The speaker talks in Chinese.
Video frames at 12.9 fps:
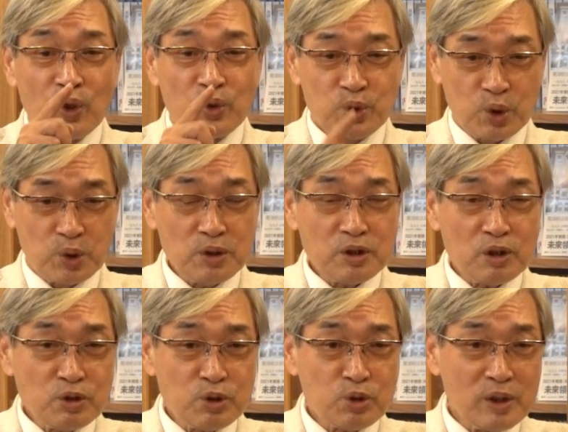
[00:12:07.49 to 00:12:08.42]
衢
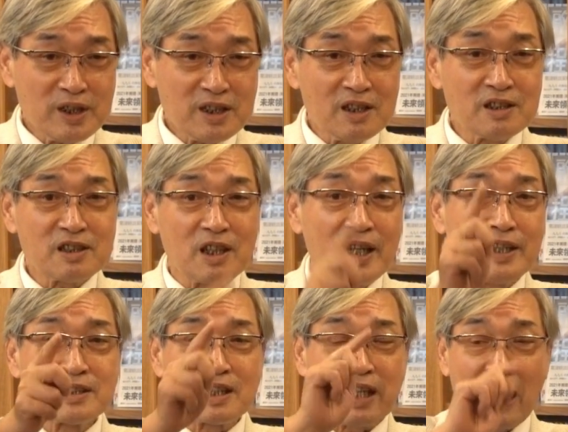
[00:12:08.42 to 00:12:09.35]
州绥靖司令
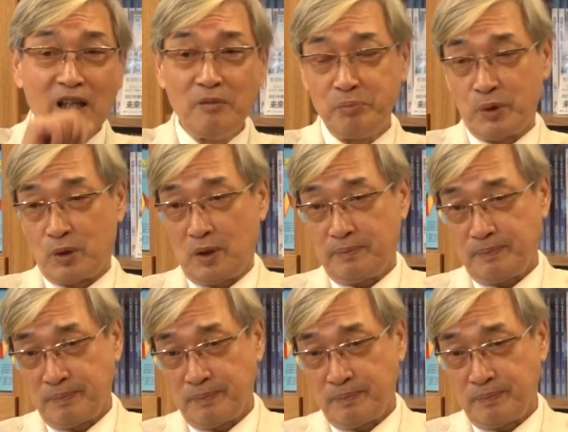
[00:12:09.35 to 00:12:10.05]
是汤恩伯，